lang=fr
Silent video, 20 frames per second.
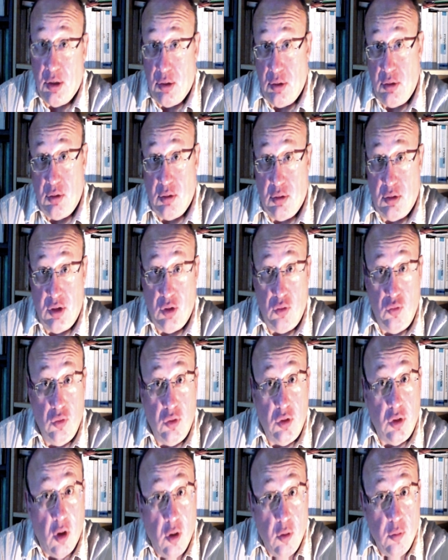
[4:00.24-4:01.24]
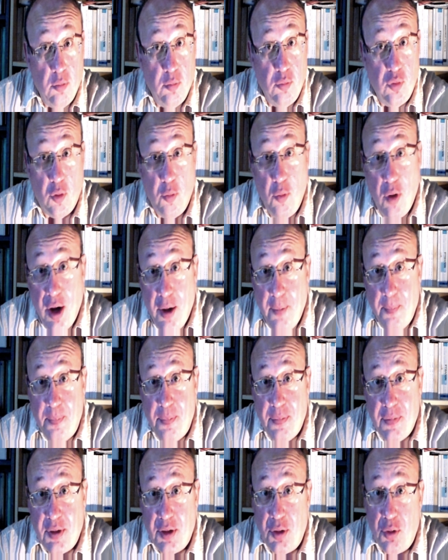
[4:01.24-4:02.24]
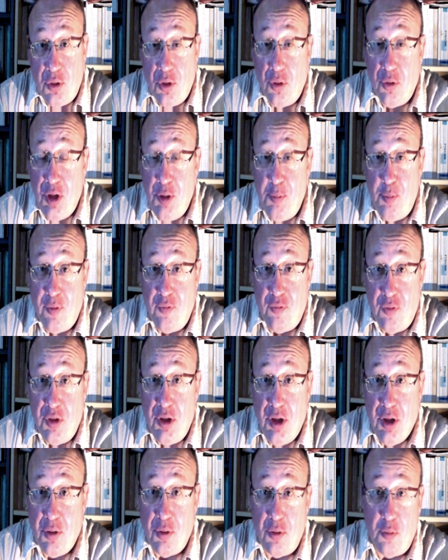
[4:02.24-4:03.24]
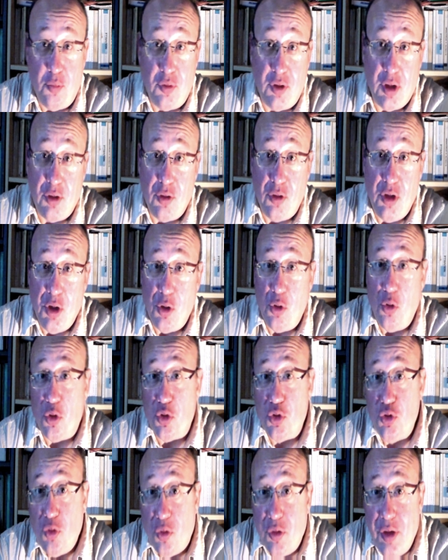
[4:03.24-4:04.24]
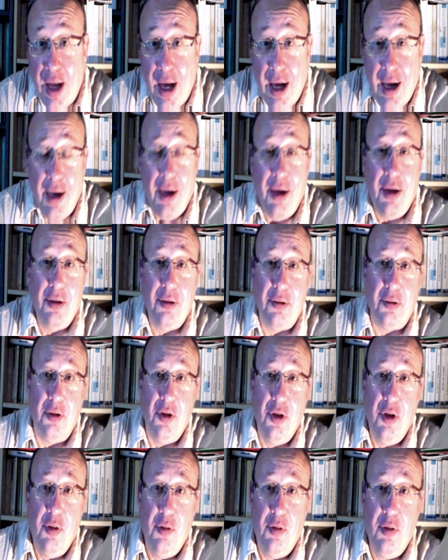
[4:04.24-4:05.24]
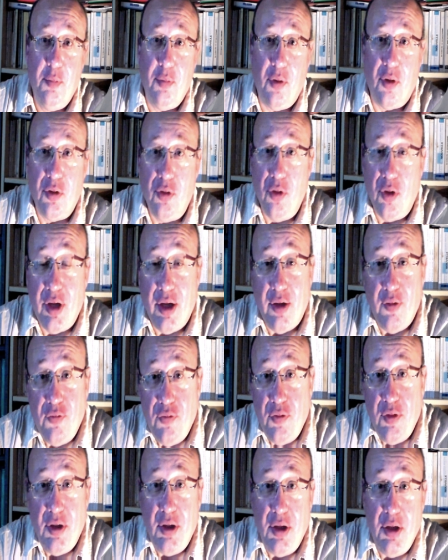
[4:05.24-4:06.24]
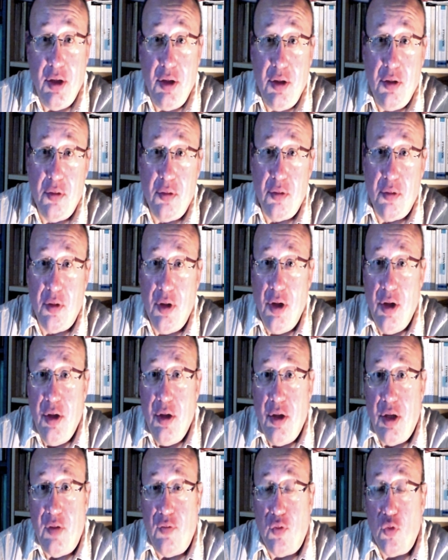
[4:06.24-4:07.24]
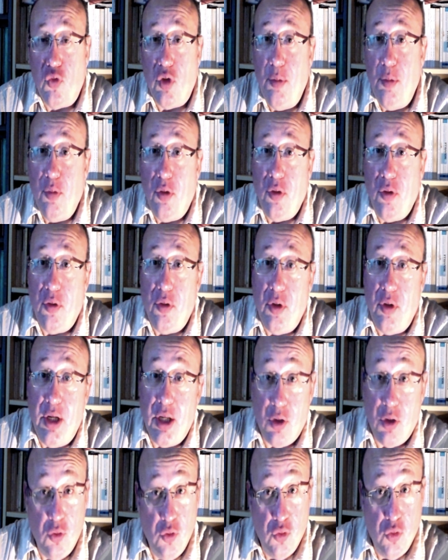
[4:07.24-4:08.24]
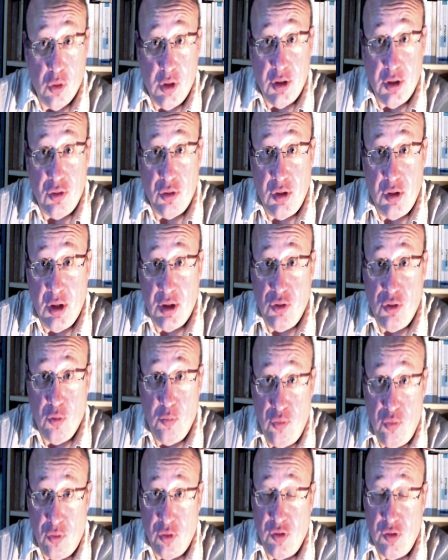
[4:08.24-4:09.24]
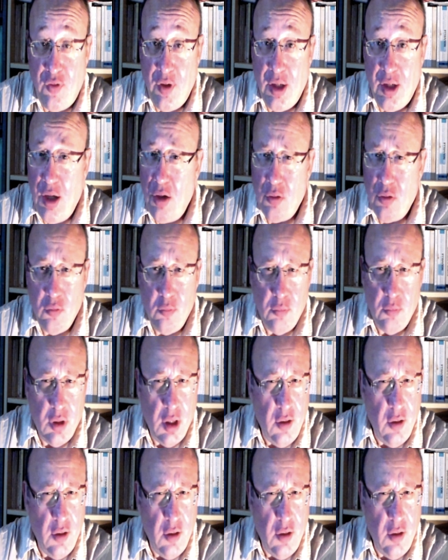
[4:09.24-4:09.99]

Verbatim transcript: Bah, c'est du temps pour moi. C'est du temps qu'ils peuvent venir euh, peut-être lire leur journal, euh, prendre leur café, euh, éventuellement les réunions d'associations pourront se faire là.